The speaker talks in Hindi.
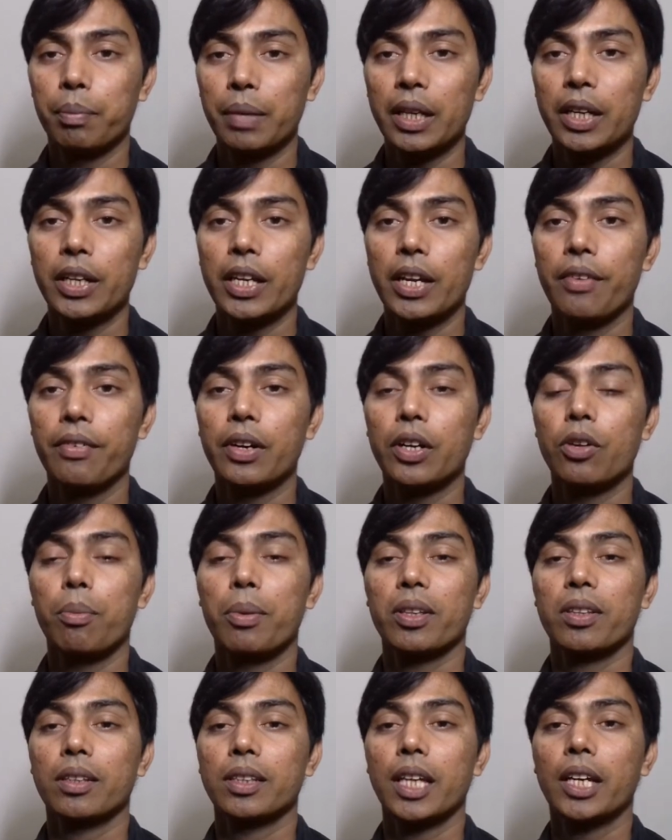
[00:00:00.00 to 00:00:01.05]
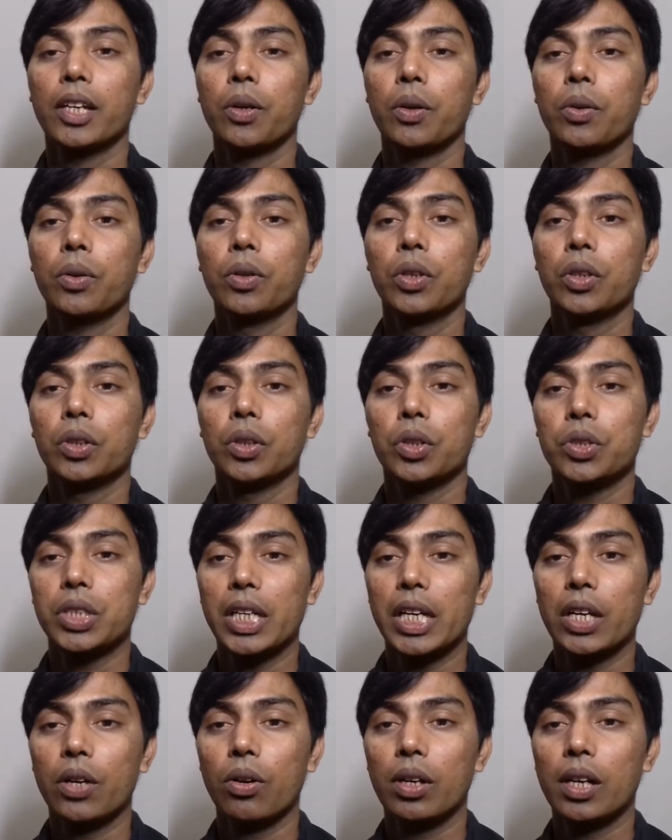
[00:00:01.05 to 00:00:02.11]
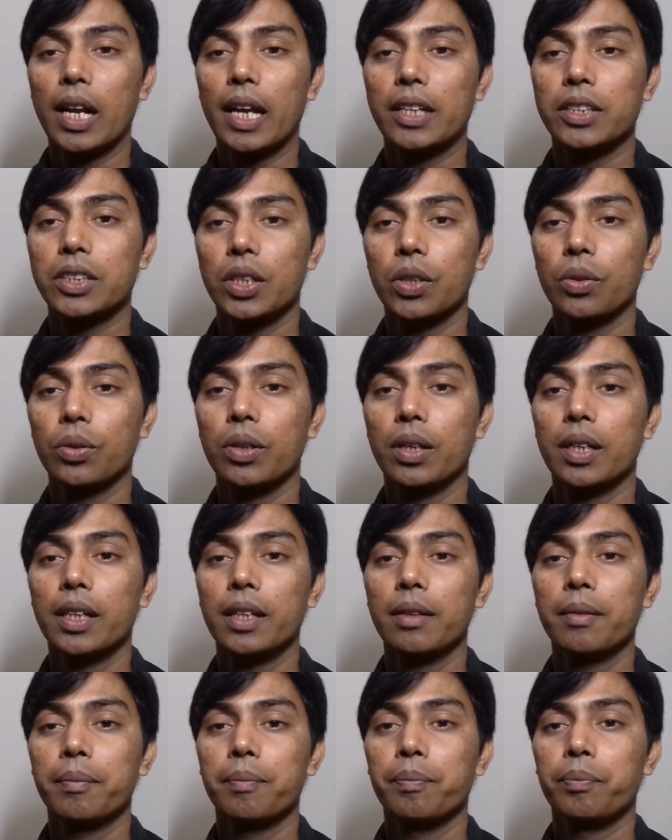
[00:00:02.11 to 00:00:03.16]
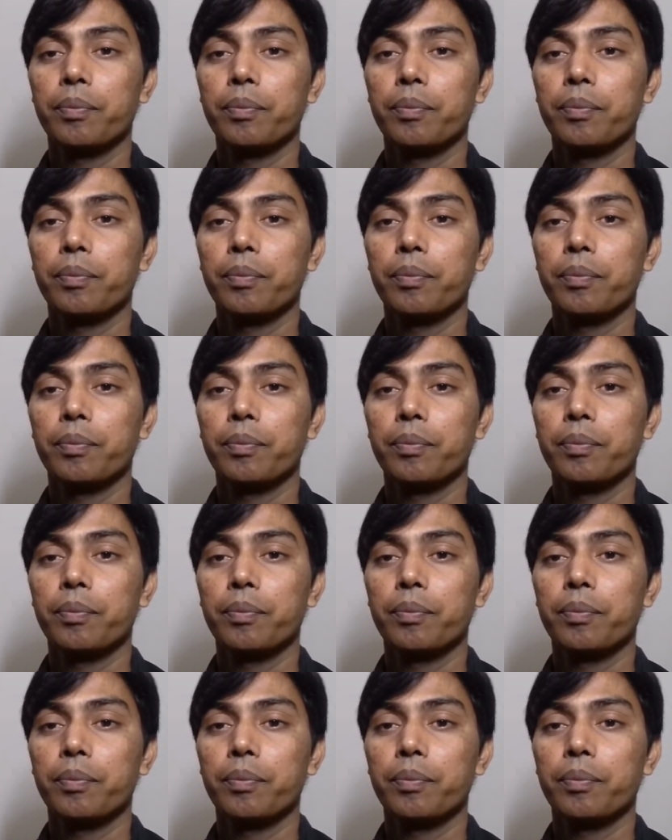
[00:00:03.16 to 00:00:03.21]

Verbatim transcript: मेरी ये वीडियो पसंद आई हो तो शेयर और लाइक ज़रूर करें